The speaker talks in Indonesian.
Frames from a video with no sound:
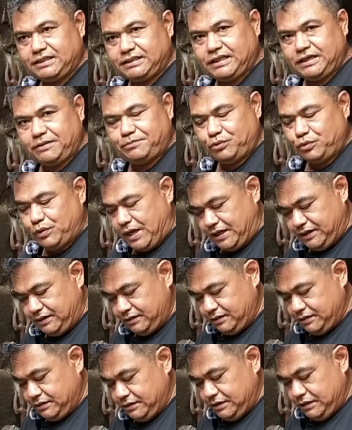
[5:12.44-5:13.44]
kita buang,
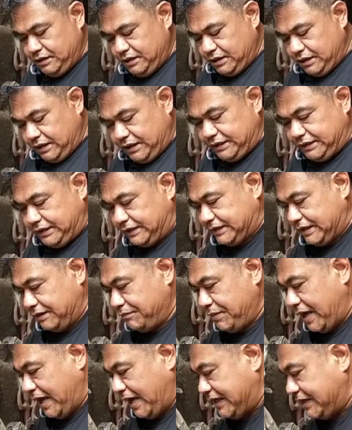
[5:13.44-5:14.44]
kita
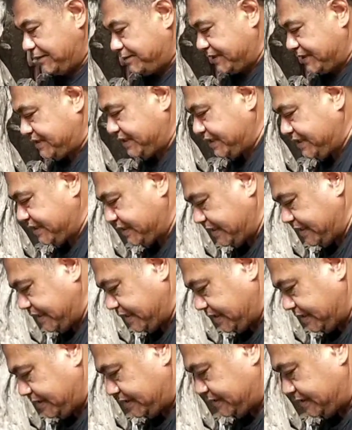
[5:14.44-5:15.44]
tambah air bersih
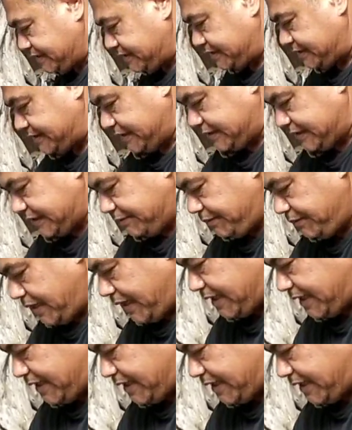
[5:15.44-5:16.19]
ya. Saya tambah